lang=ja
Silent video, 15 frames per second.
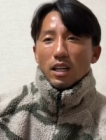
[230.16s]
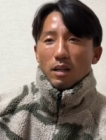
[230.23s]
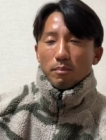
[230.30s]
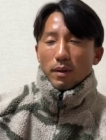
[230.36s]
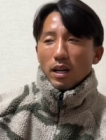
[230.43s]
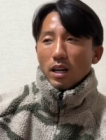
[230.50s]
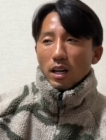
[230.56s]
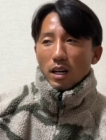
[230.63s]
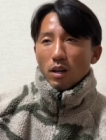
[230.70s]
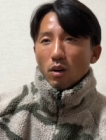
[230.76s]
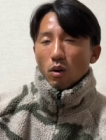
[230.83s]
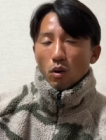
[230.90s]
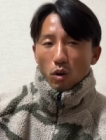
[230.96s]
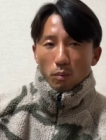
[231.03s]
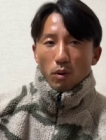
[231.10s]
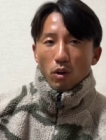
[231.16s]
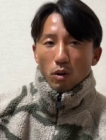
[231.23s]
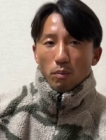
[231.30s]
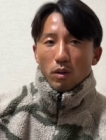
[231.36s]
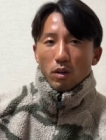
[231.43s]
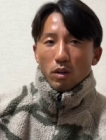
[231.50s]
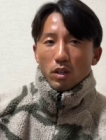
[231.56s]
まあ、ほぼほ
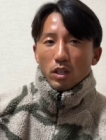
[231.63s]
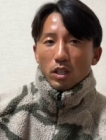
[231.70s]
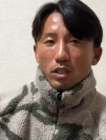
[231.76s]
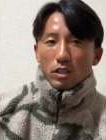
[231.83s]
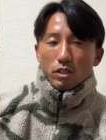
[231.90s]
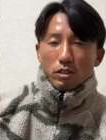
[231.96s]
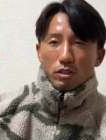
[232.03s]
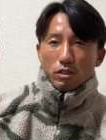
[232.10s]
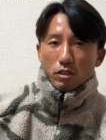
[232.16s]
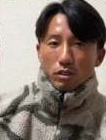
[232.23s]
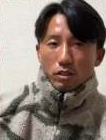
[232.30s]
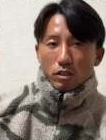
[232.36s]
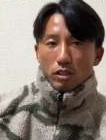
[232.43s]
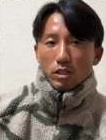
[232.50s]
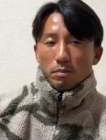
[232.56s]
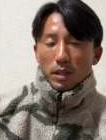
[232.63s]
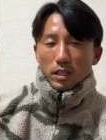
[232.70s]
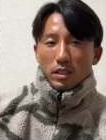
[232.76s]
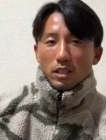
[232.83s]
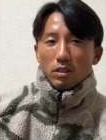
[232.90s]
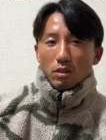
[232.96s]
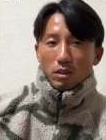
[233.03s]
ぼ
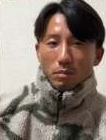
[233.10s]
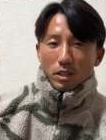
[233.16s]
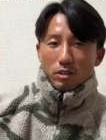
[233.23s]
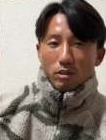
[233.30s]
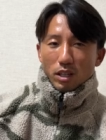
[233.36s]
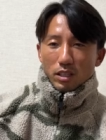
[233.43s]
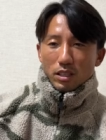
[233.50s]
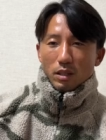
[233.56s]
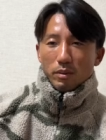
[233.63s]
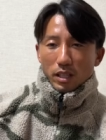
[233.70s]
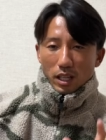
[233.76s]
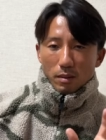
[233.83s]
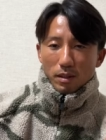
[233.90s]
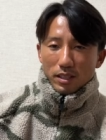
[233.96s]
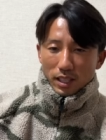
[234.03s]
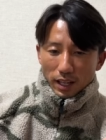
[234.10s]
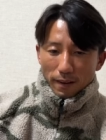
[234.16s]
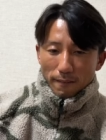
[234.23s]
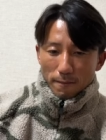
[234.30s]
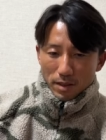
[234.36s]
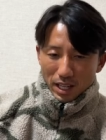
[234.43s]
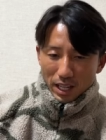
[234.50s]
99%の場所はサーフィンやれません。
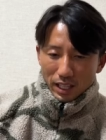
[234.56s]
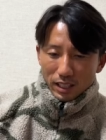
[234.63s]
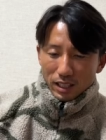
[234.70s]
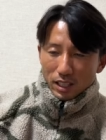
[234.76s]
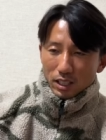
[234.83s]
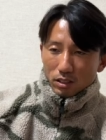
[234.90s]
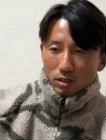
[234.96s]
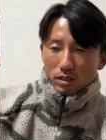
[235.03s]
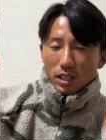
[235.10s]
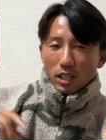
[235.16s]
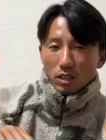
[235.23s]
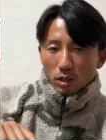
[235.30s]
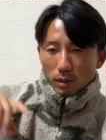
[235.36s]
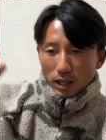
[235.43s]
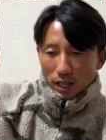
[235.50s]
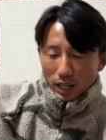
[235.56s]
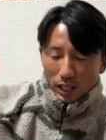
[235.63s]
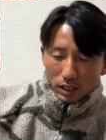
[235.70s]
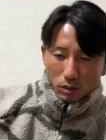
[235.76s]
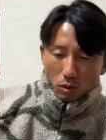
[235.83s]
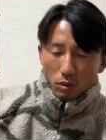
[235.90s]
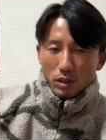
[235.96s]
はい。そのサンドバーがあ
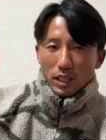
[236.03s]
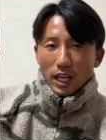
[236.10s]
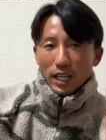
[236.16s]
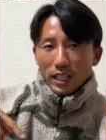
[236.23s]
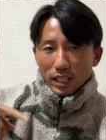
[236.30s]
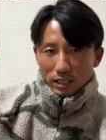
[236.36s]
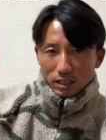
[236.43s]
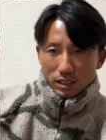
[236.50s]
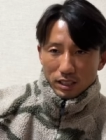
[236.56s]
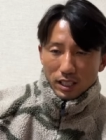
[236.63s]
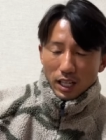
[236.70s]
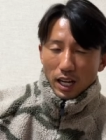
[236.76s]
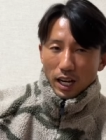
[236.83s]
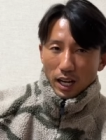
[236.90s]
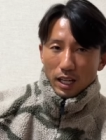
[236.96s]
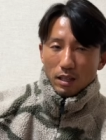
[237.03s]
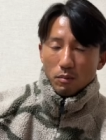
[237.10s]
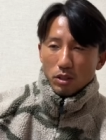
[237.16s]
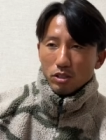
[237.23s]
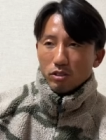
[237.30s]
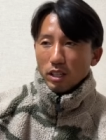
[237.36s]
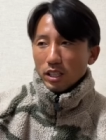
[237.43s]
るとこだけです。はい。
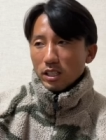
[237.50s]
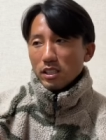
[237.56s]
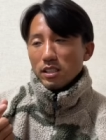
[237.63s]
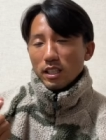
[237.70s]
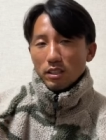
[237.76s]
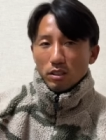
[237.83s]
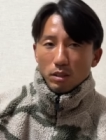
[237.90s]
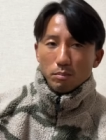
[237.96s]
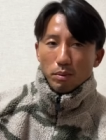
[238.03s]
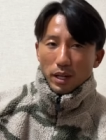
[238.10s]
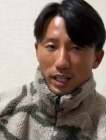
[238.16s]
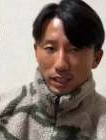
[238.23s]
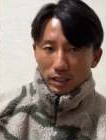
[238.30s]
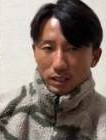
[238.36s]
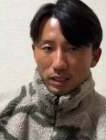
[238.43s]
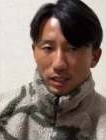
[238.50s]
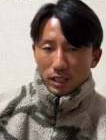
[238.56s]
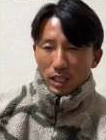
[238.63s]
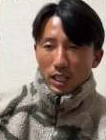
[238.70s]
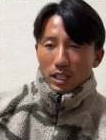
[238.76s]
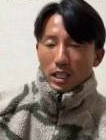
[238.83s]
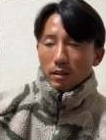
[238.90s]
もしくはインサイドのブレイク。
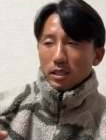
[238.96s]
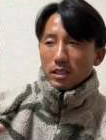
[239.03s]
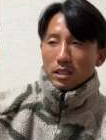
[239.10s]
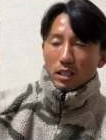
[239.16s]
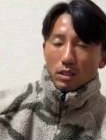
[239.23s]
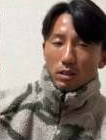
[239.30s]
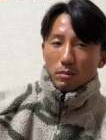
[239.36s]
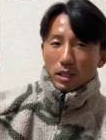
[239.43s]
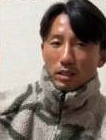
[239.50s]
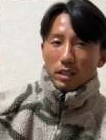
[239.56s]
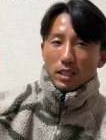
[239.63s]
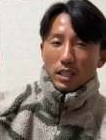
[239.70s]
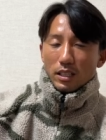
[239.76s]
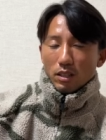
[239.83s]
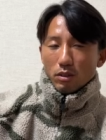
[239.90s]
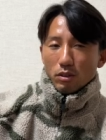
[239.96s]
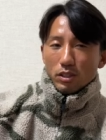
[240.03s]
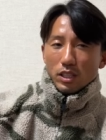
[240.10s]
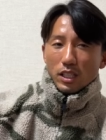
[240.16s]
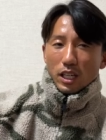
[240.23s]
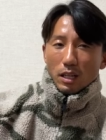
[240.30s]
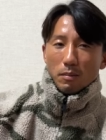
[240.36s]
でもインサイドのブレイクは大体この
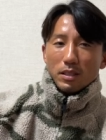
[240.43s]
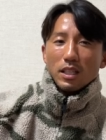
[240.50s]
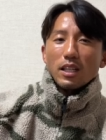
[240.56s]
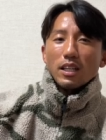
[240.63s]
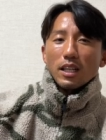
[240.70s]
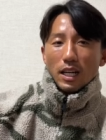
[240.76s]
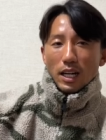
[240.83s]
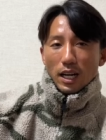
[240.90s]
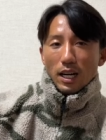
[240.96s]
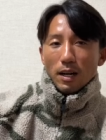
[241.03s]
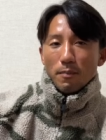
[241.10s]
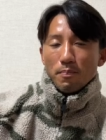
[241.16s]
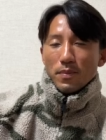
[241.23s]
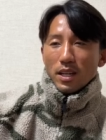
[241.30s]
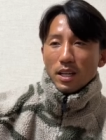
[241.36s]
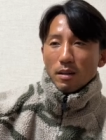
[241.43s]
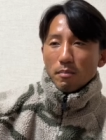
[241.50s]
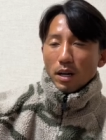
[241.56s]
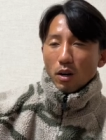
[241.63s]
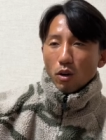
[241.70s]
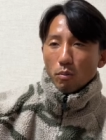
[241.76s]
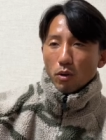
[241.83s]
時期やれませんから、ま
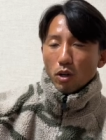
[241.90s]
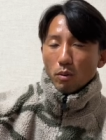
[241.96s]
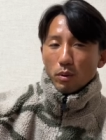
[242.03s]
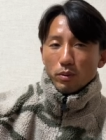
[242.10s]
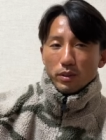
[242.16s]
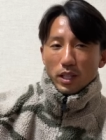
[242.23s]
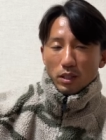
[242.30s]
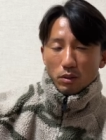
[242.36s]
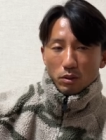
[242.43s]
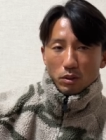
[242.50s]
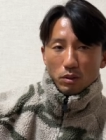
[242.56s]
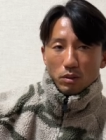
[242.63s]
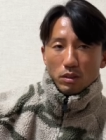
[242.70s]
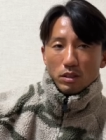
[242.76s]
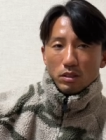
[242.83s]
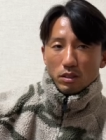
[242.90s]
あほぼほぼ不可能ということですよ